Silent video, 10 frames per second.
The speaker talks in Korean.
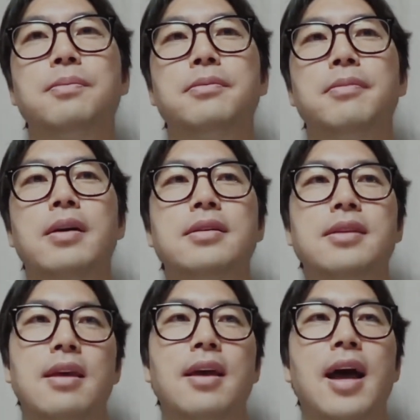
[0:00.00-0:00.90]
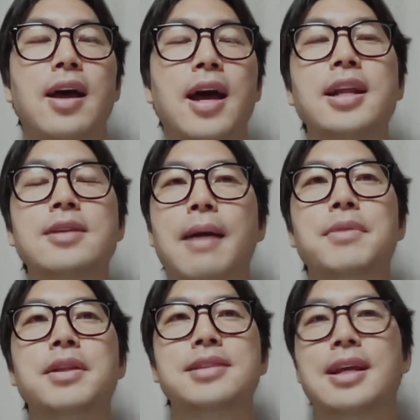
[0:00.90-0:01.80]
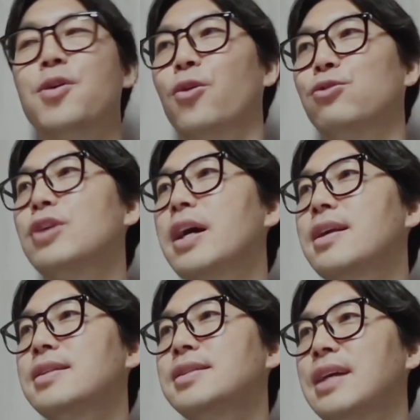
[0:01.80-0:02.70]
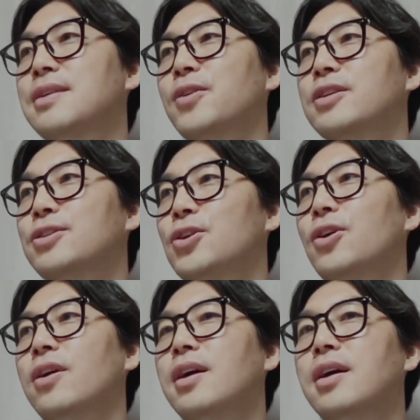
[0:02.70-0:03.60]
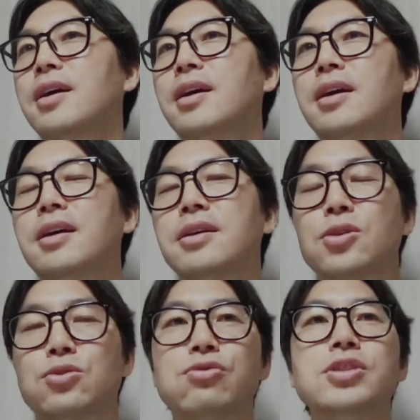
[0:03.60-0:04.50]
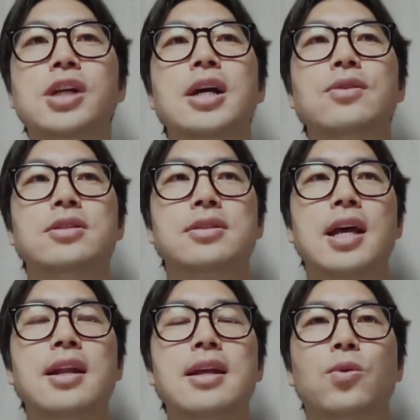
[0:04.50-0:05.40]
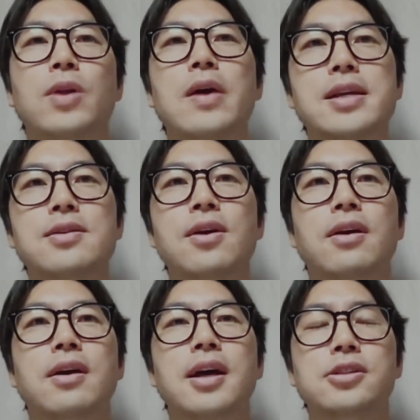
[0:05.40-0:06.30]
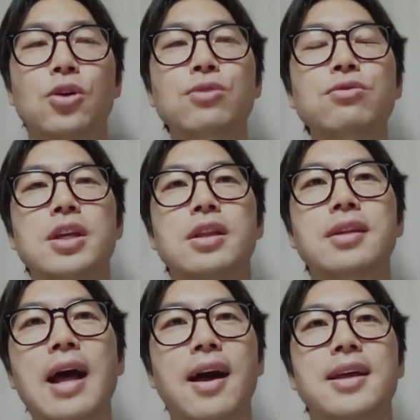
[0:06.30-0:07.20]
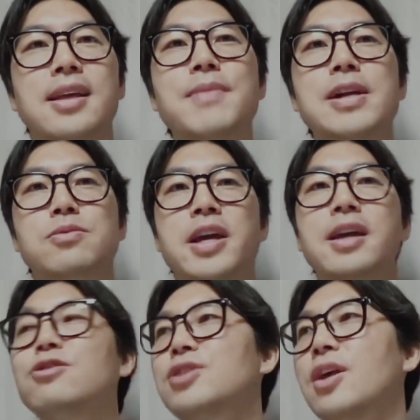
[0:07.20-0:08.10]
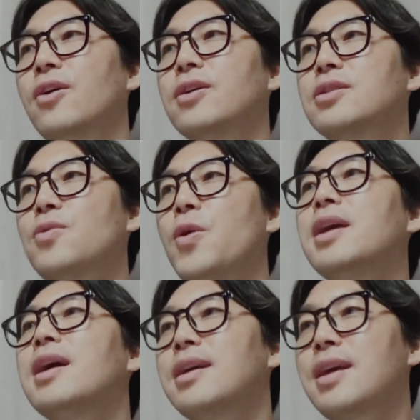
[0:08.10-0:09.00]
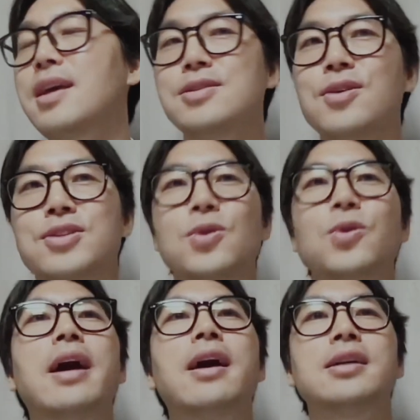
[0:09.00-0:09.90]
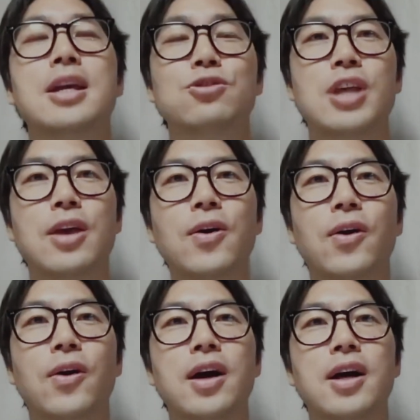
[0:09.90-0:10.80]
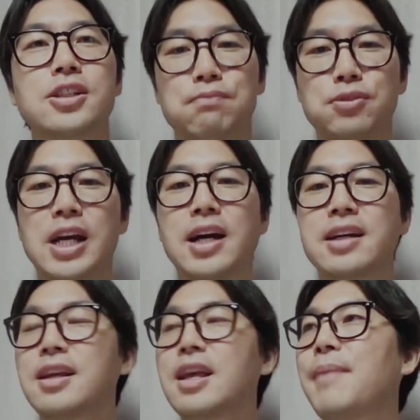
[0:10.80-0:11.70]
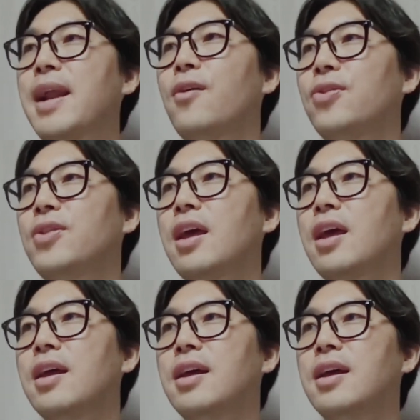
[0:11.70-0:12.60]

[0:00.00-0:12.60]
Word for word: 막 이렇게 하나님 안 믿을 사람이 누가 있겠냐는 거예요. 그쵸? 그래서 죽은 자 가운데서 살아 돌아와서 천국이 있더라. 이 말 좀 회개해 주세요. 그래서 회개하게 해서 지옥 안 가게 해 주세요. 지금 부자가 그렇게 말한 건데